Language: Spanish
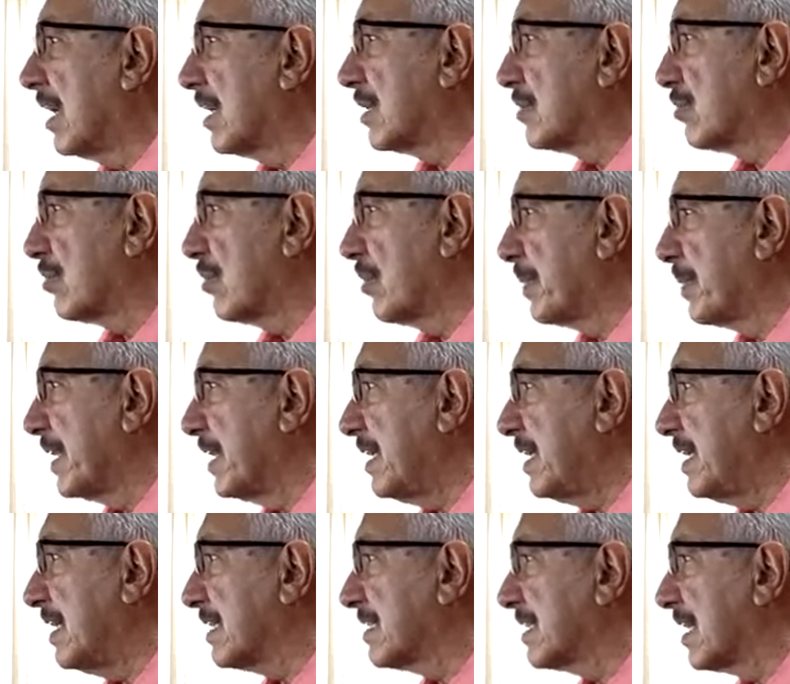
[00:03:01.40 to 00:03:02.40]
Arturo
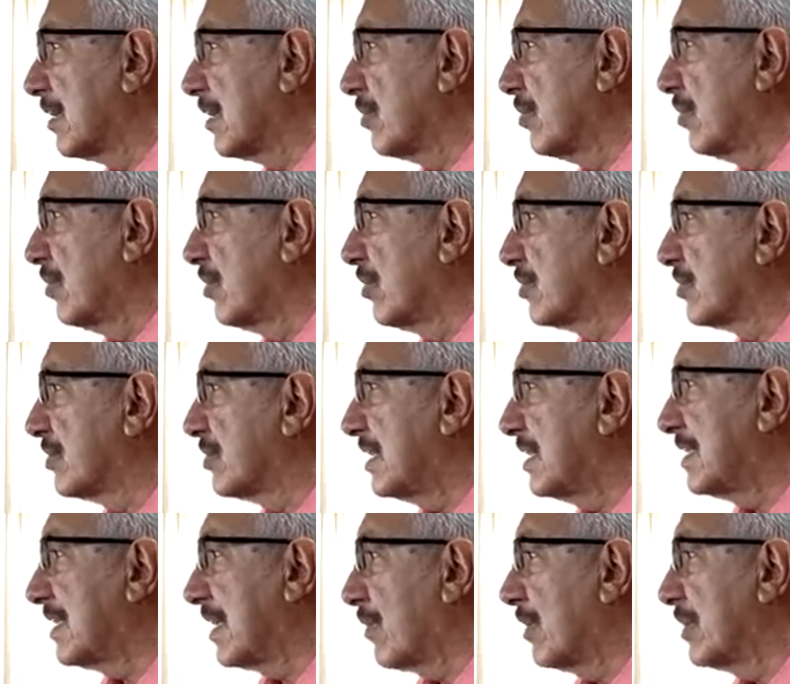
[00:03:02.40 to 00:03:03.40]
Padilla, saludos.
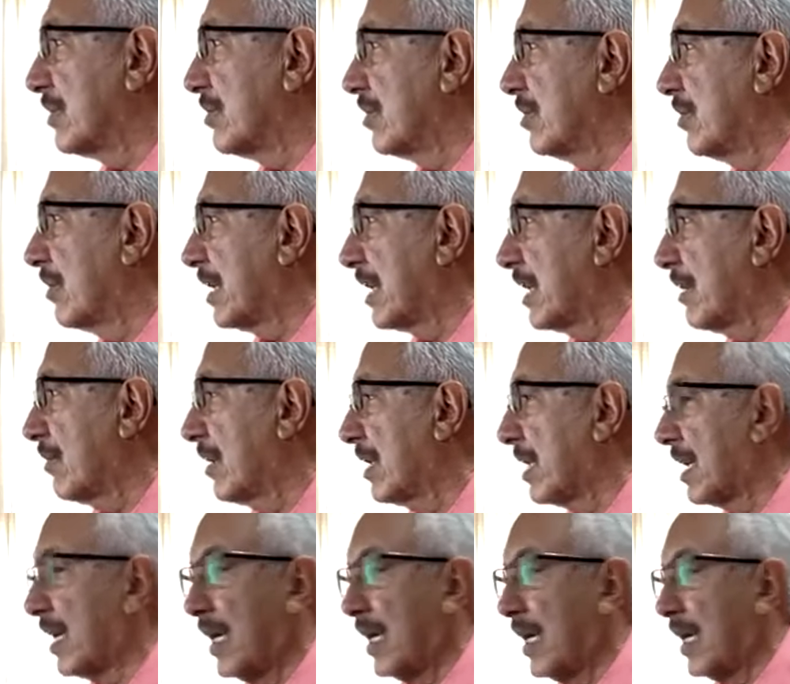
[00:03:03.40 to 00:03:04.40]
Dice, ¿cuándo lloverá en
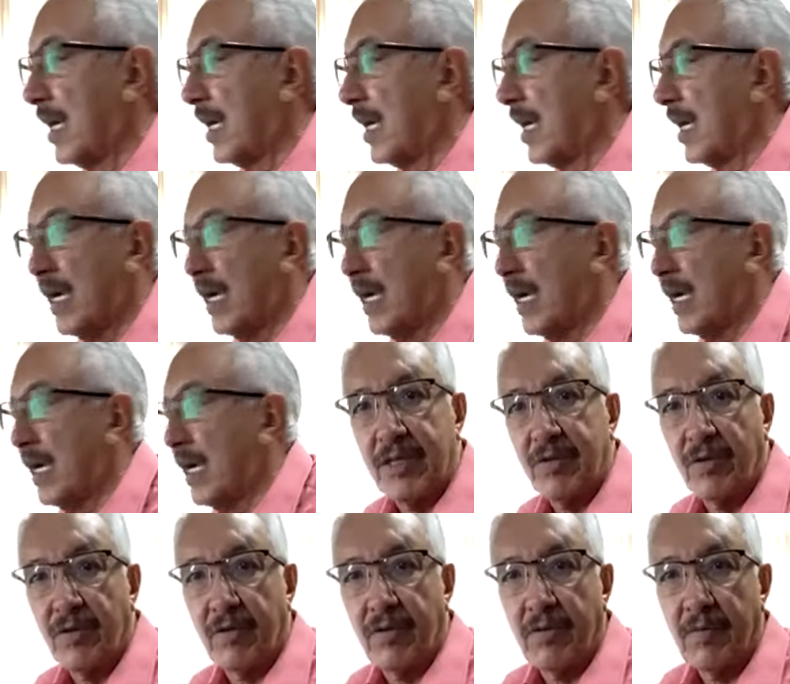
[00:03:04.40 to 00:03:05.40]
Guadalajara? Por el
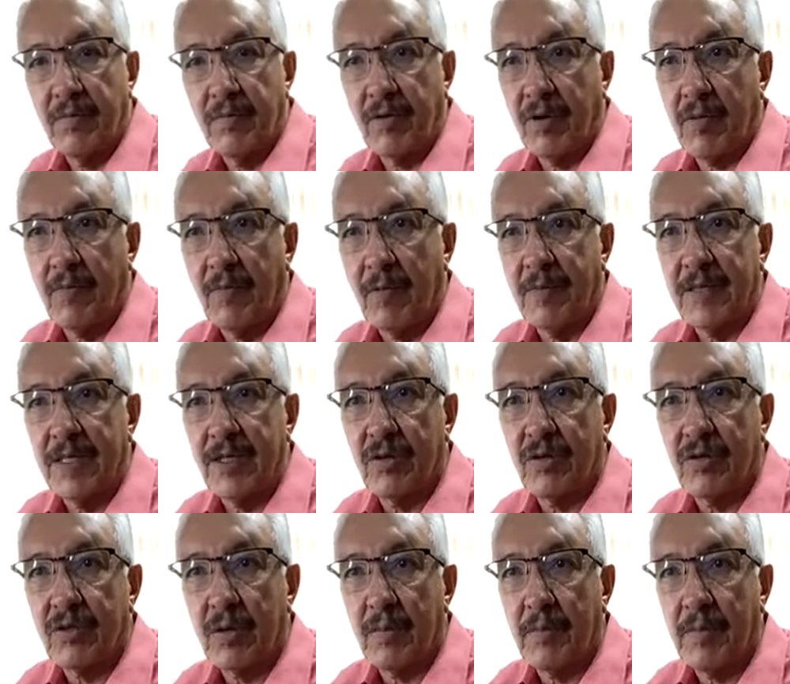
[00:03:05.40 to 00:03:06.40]
momento no, por el momento
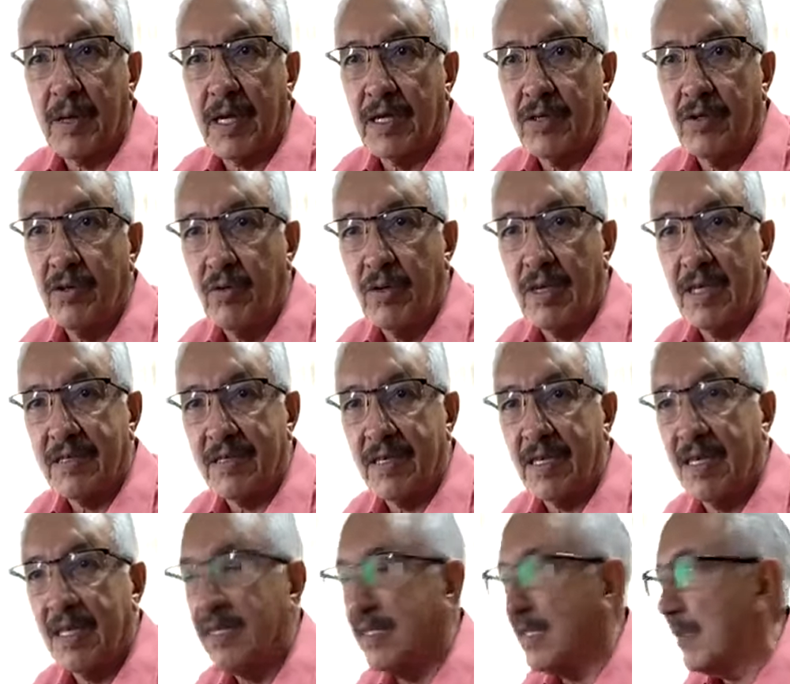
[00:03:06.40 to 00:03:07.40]
no se esperan lluvias,
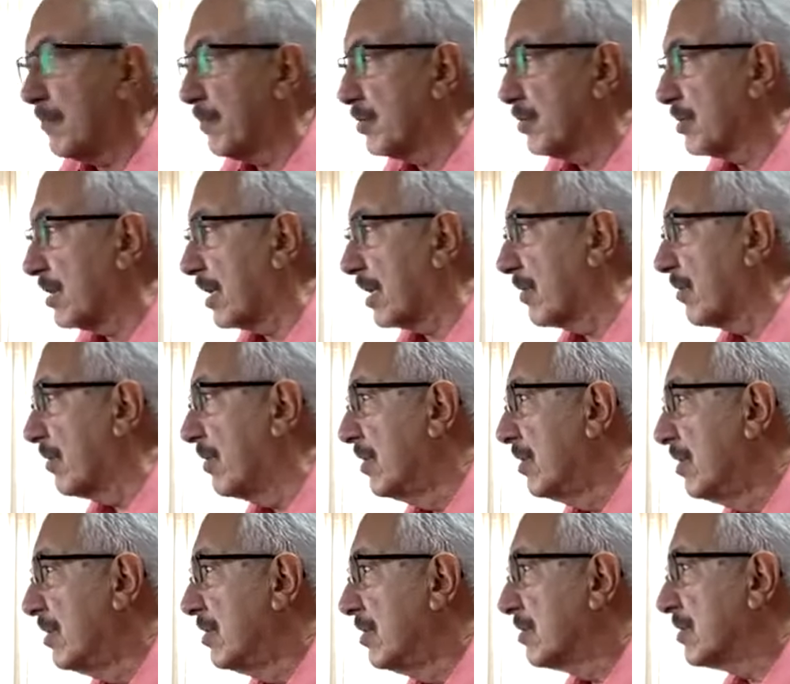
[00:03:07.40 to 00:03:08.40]
sigue el tiempo seco.
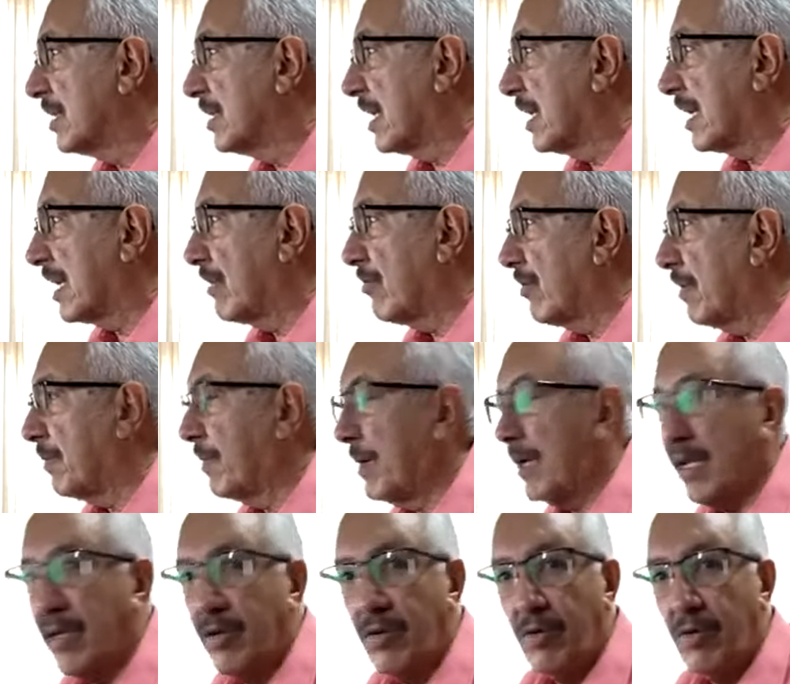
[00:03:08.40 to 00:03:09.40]
O sea que no
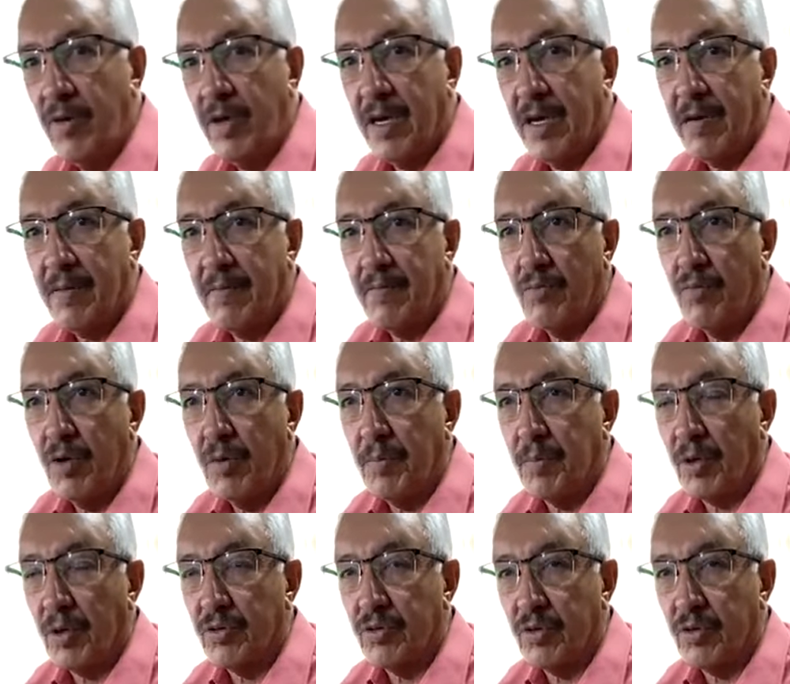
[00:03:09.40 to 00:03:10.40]
esperes lluvia muy
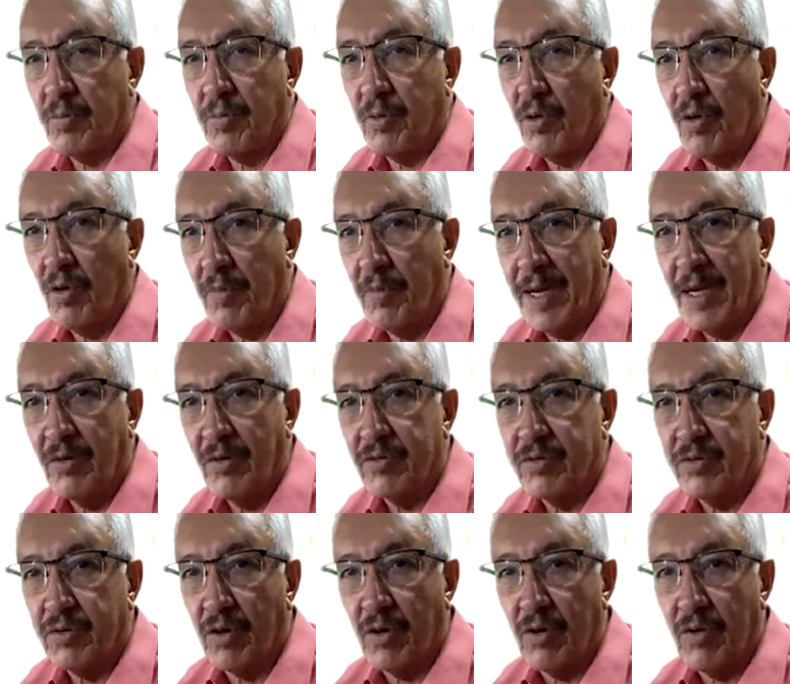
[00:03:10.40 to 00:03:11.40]
pronto, por lo menos
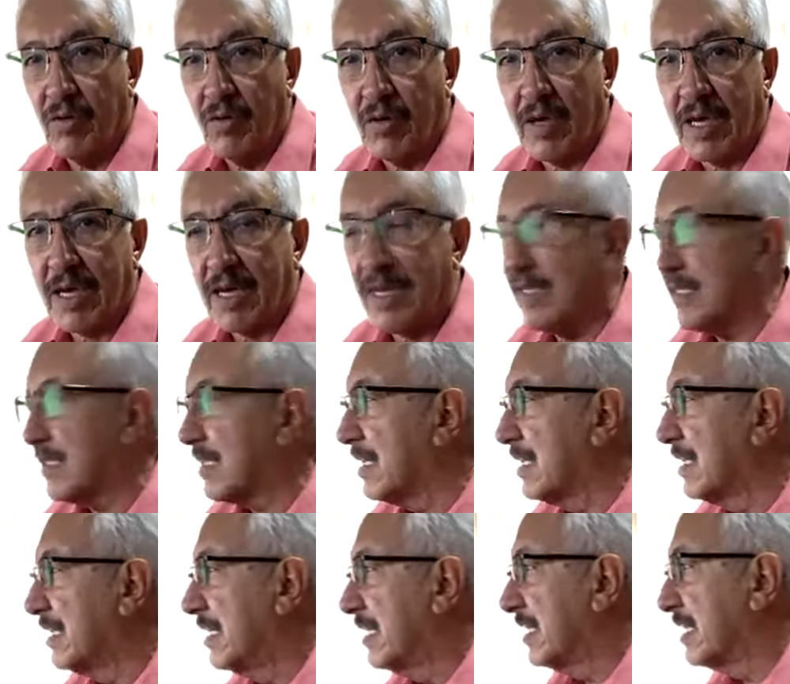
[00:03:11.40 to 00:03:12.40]
todo lo que resta
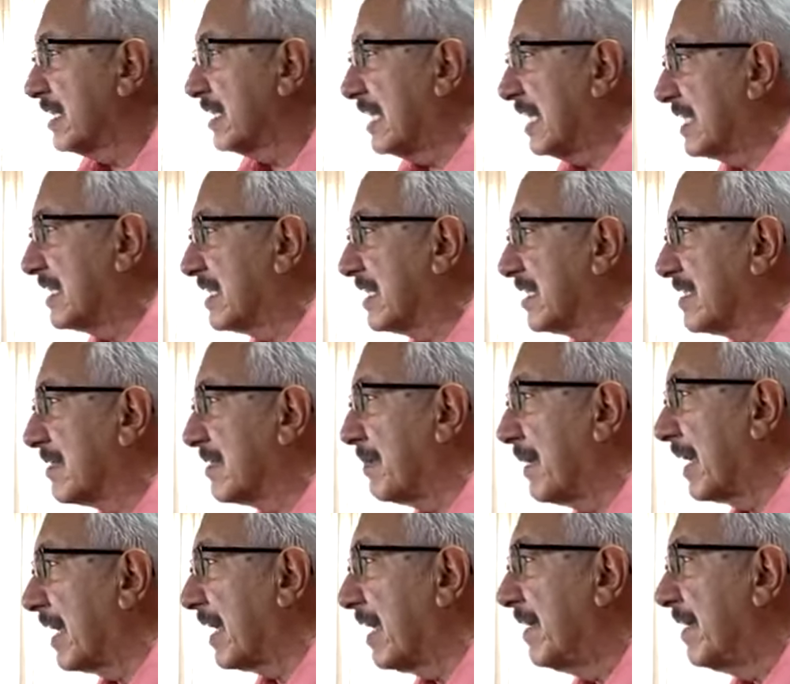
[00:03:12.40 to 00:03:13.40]
de esta semana.